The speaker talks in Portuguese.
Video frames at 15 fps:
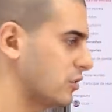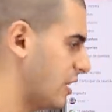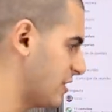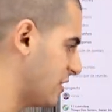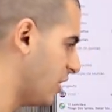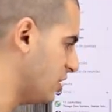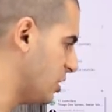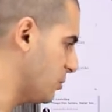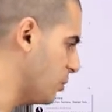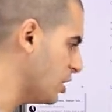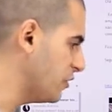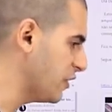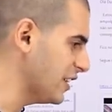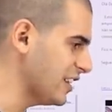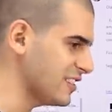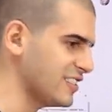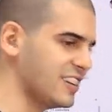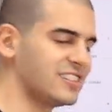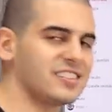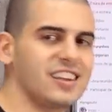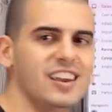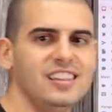O traçado de 1000 é diferente das
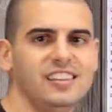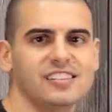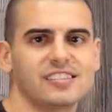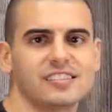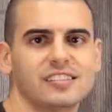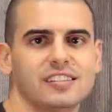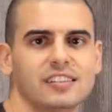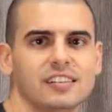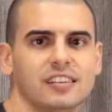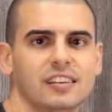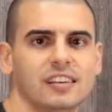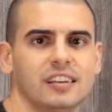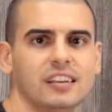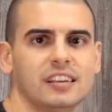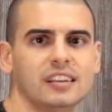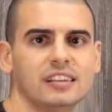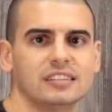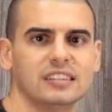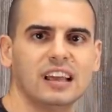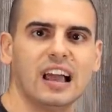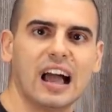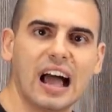600?
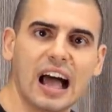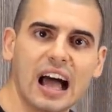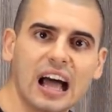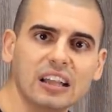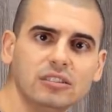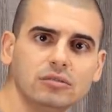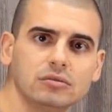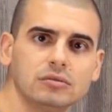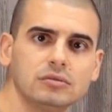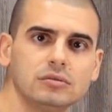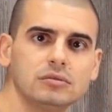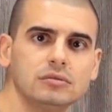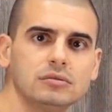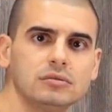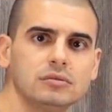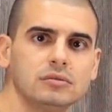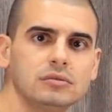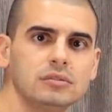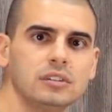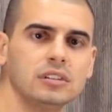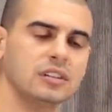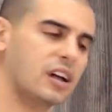Tá errado?
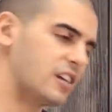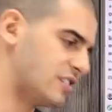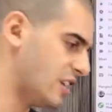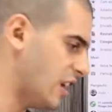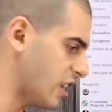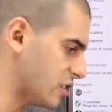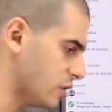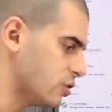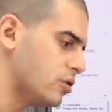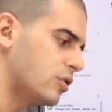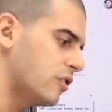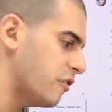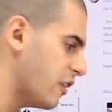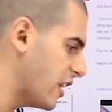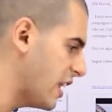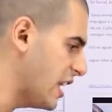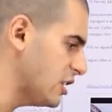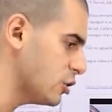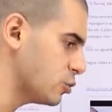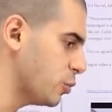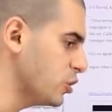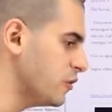a aceleração são
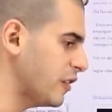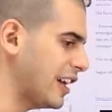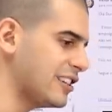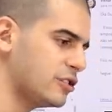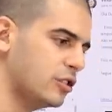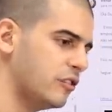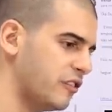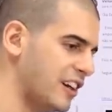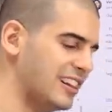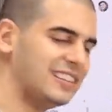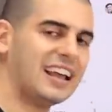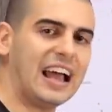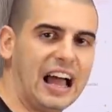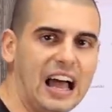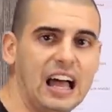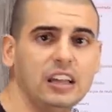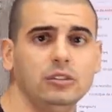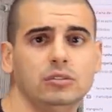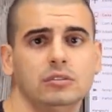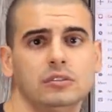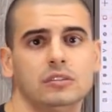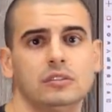diferentes, os pontos finais são diferentes, tá
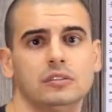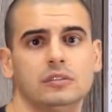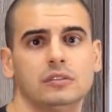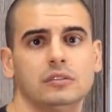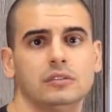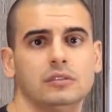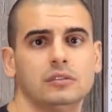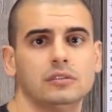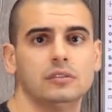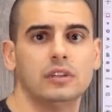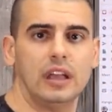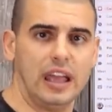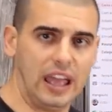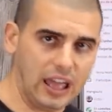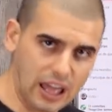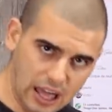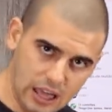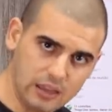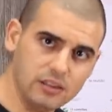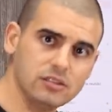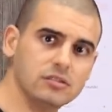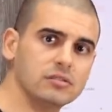errado. É
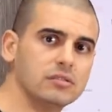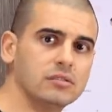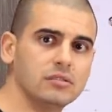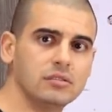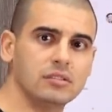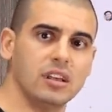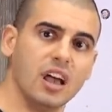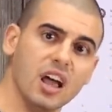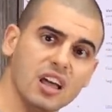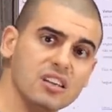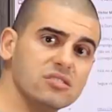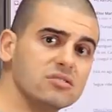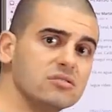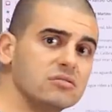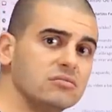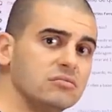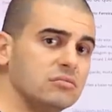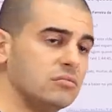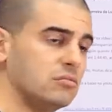isso. É isso.